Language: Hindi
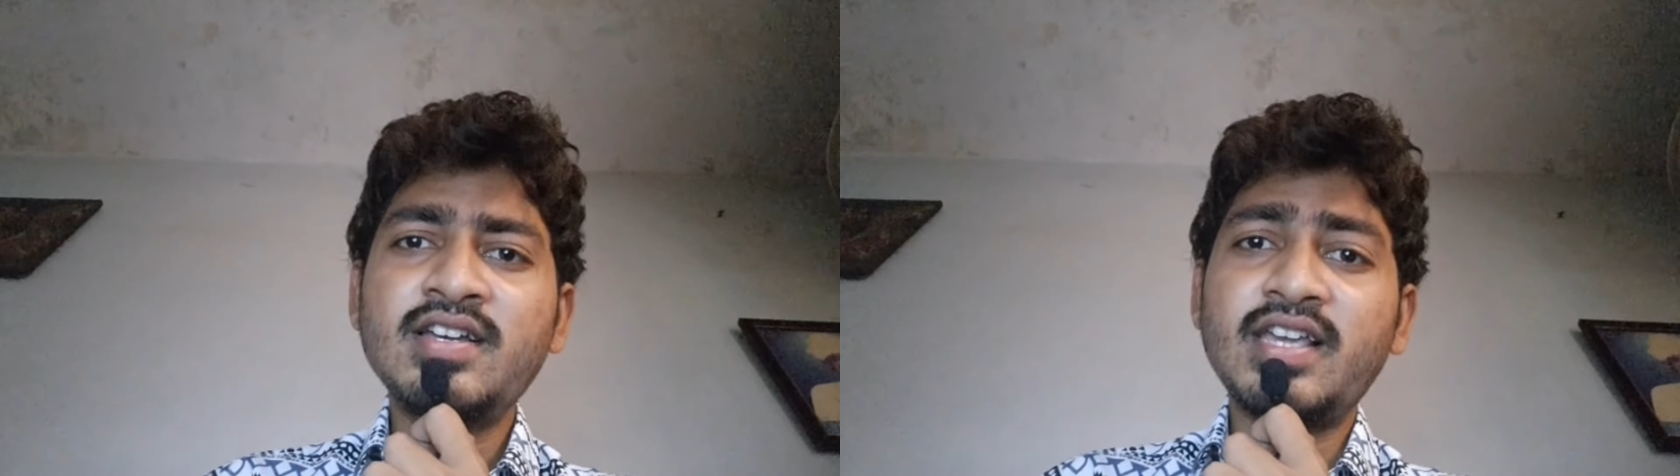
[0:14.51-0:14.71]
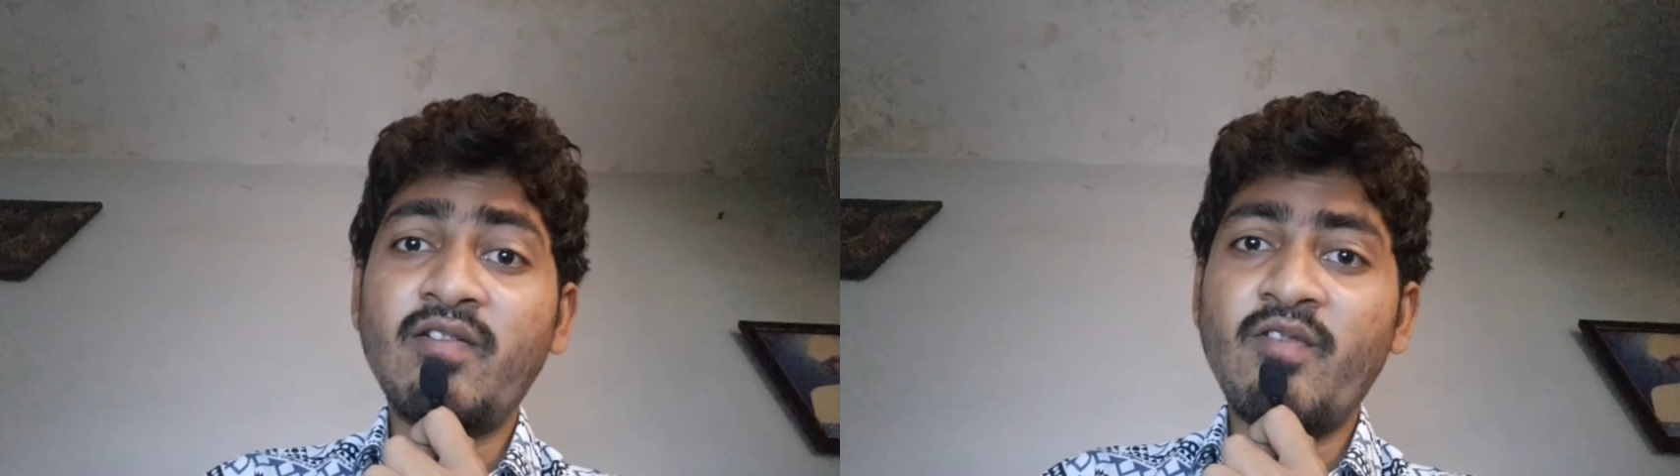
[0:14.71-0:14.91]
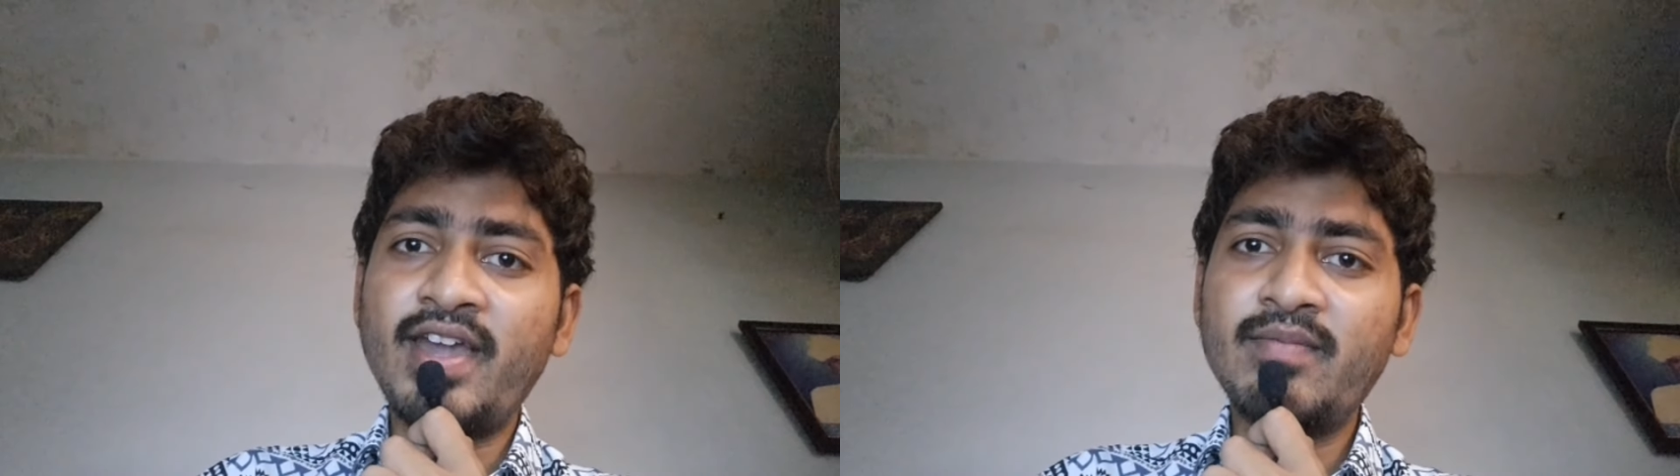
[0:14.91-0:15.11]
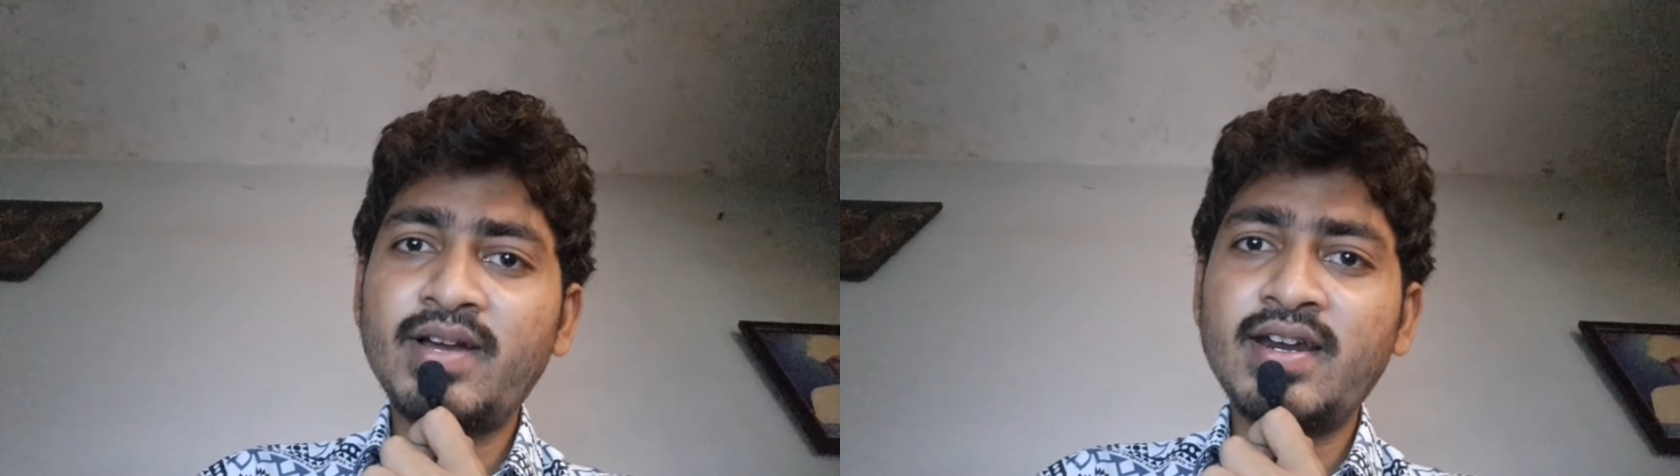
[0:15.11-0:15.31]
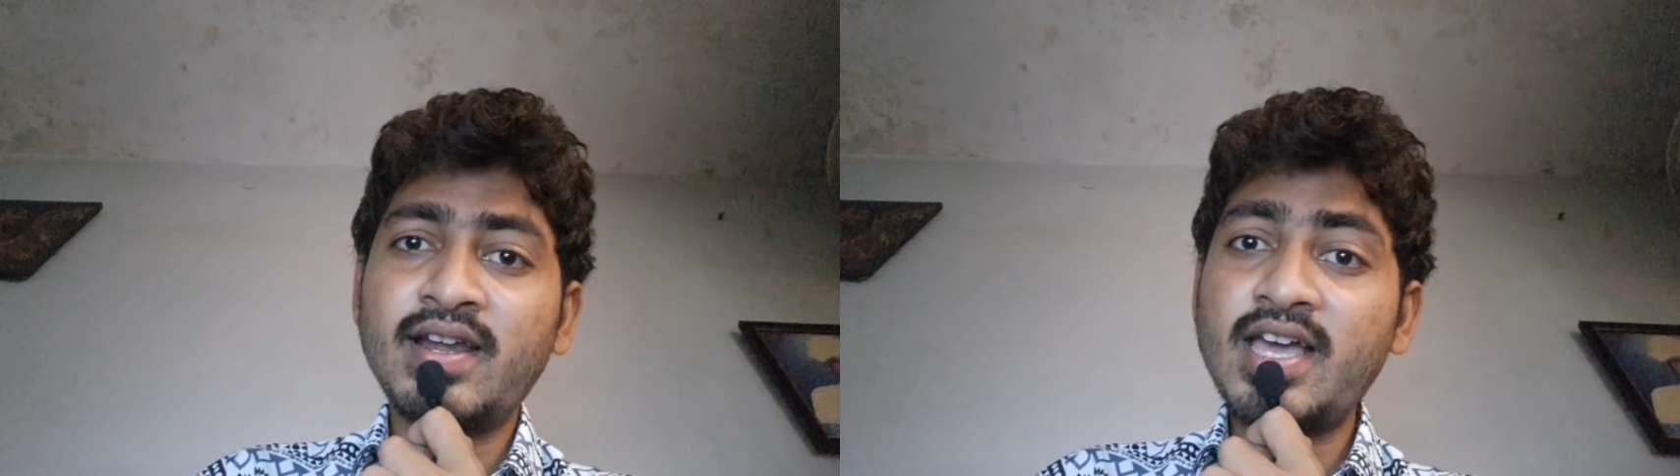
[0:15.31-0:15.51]
क्या वैनम
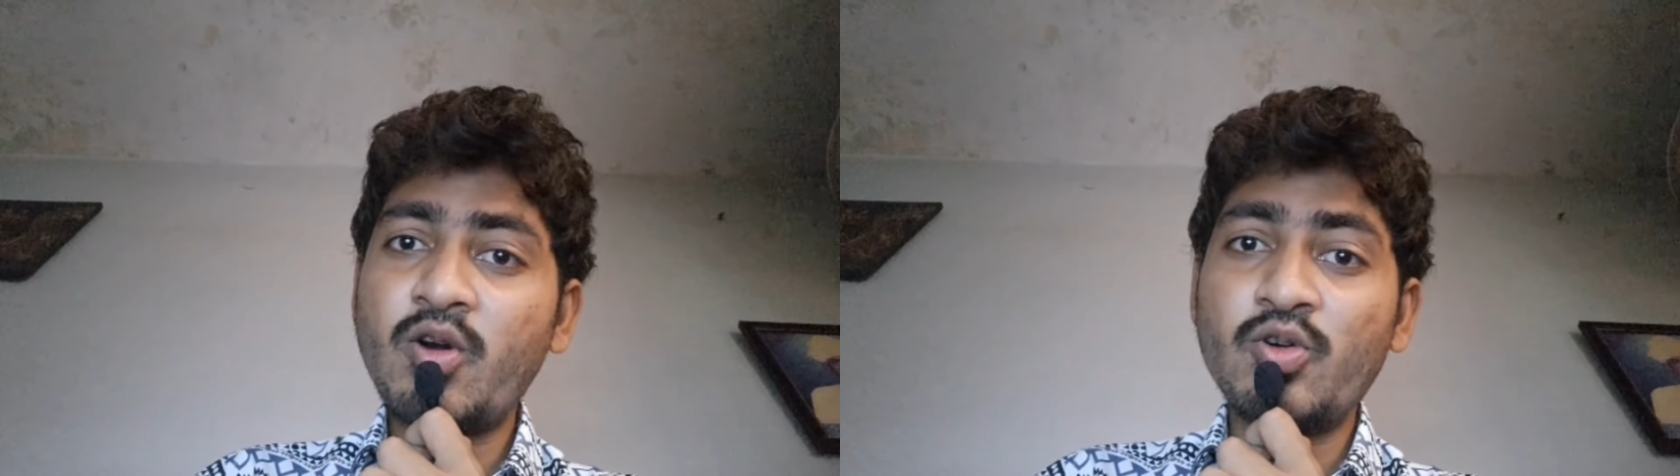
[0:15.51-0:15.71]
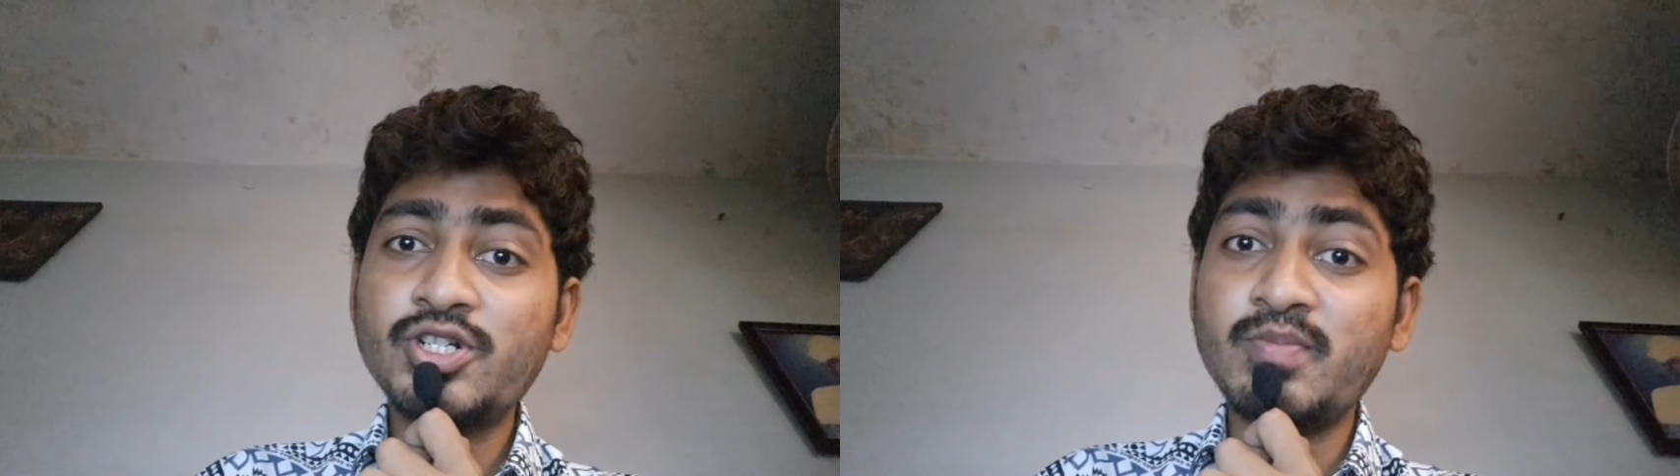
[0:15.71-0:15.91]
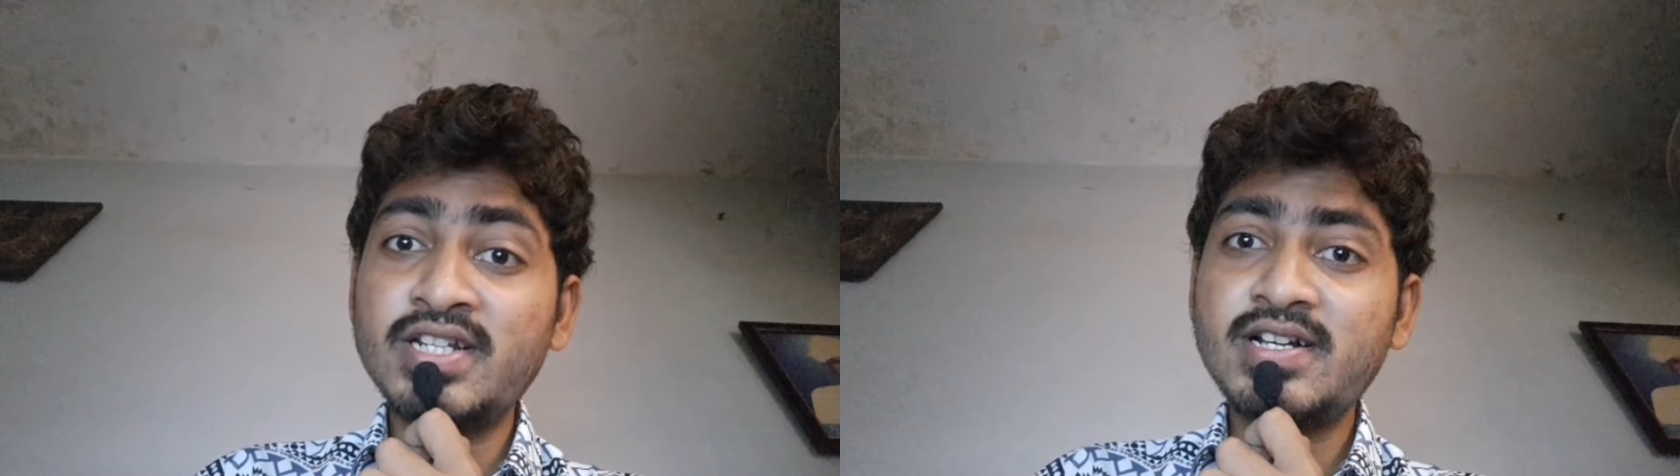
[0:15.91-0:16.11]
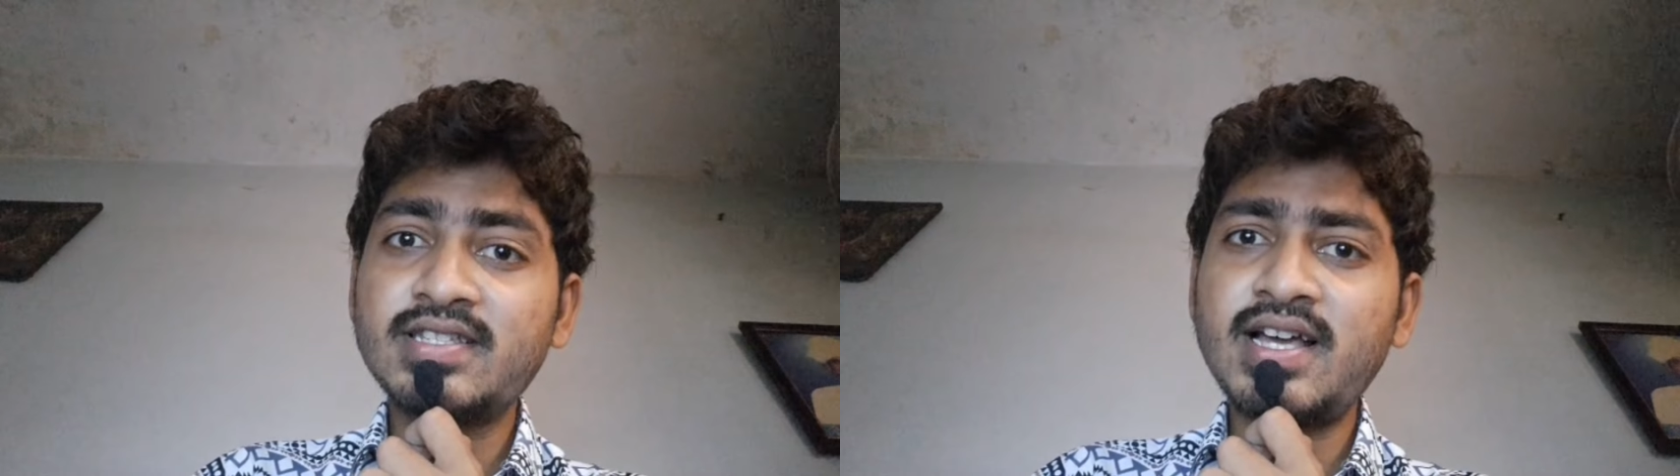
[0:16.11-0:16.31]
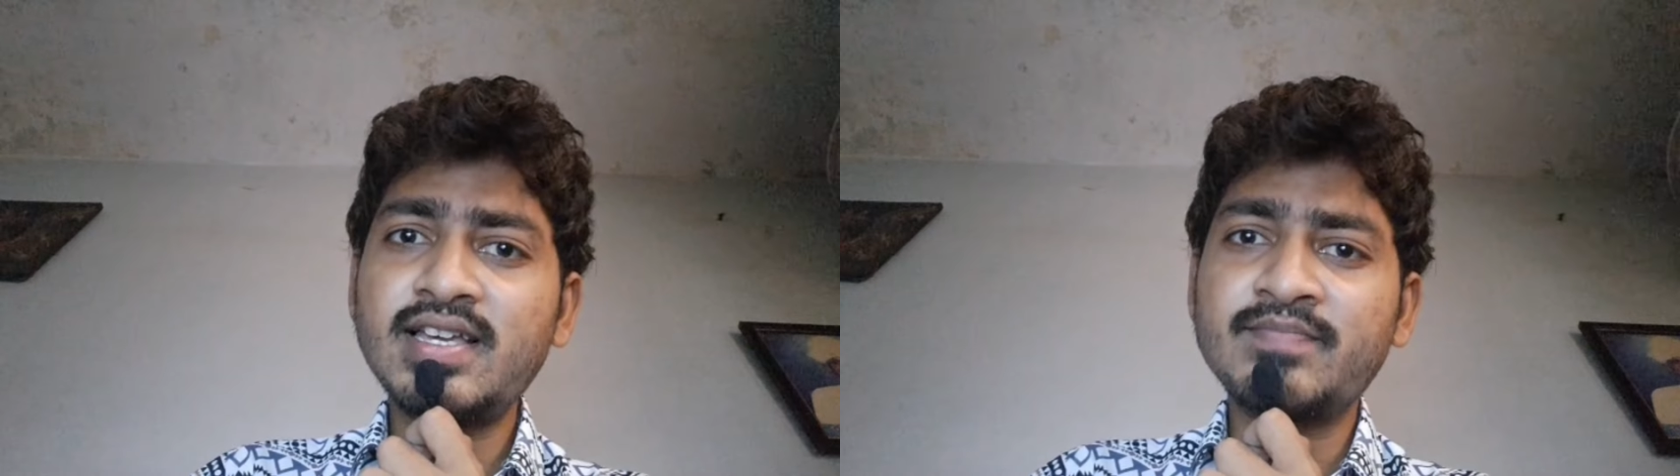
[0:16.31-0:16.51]
का नया होस्ट बन
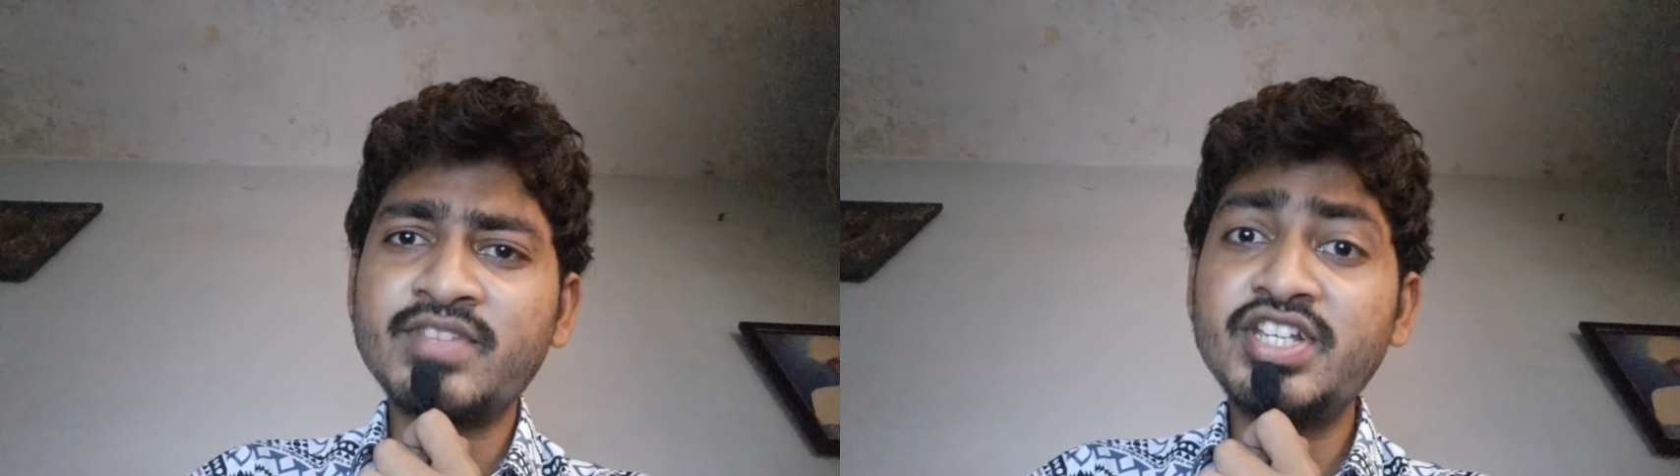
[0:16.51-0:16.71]
सकता है